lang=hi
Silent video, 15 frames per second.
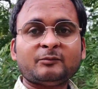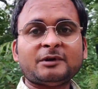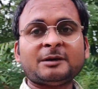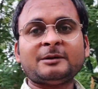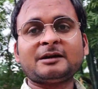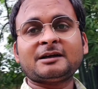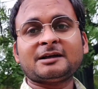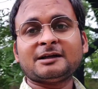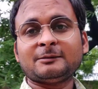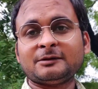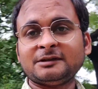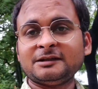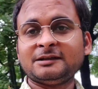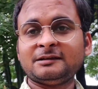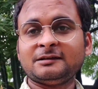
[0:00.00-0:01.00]
बाबा का
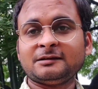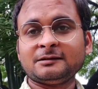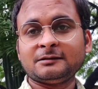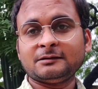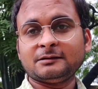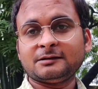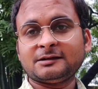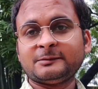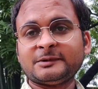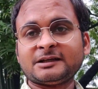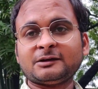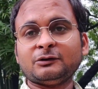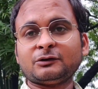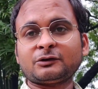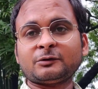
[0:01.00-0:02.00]
ढाबा देखिए एक
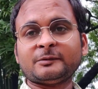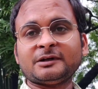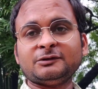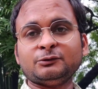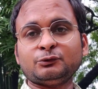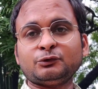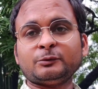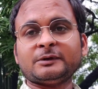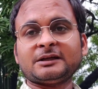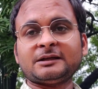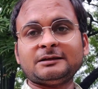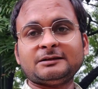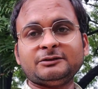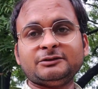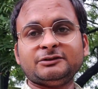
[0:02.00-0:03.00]
हमारे गौरव भाई यूट्यूबर
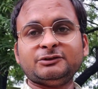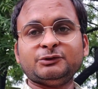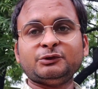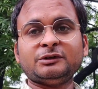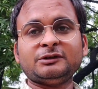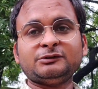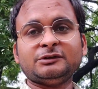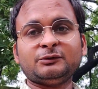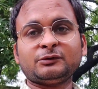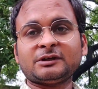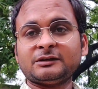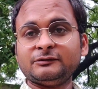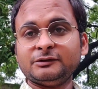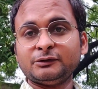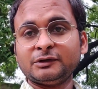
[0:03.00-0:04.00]
हैं जिन्होंने जो है
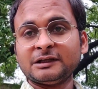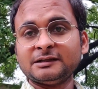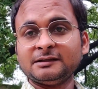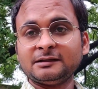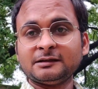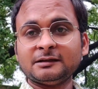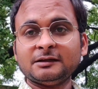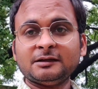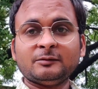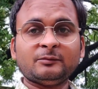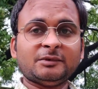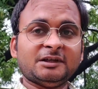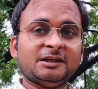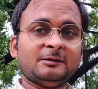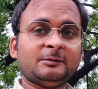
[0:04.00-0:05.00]
उनका वीडियो डाल दिया
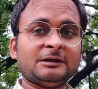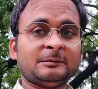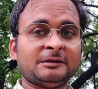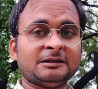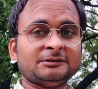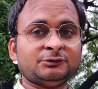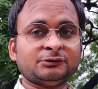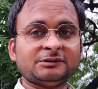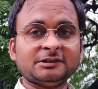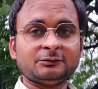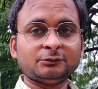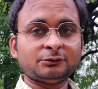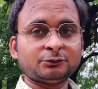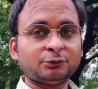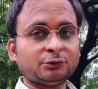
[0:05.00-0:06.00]
पहले बाबा जो थे
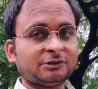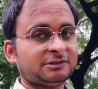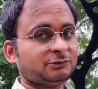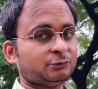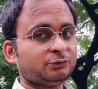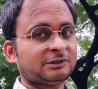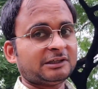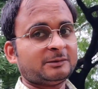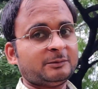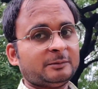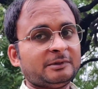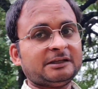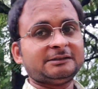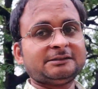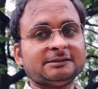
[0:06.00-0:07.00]
वो तो छोटी सी दुकान
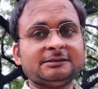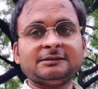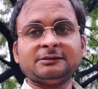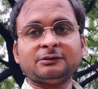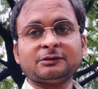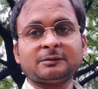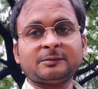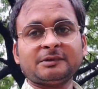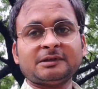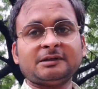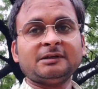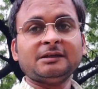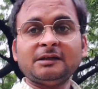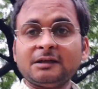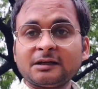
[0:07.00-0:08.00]
में बैठते थे और अपना
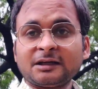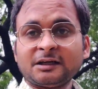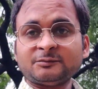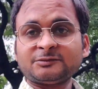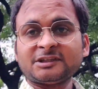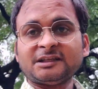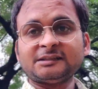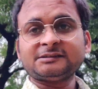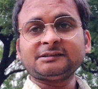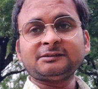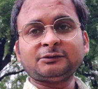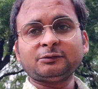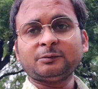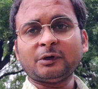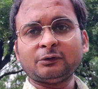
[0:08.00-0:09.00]
काम चलाते
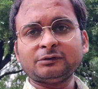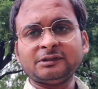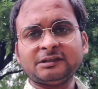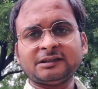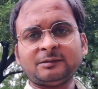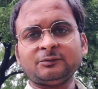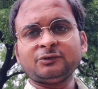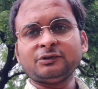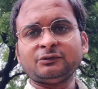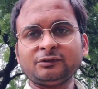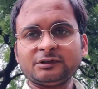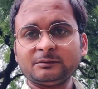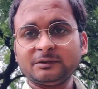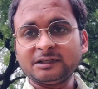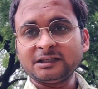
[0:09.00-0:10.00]
थे तो बहुत ही कम जो है
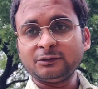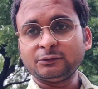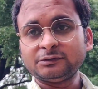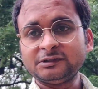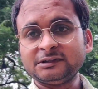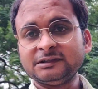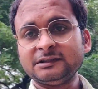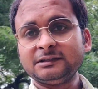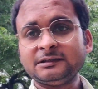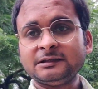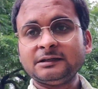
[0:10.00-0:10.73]
उनकी बिक्री होती थी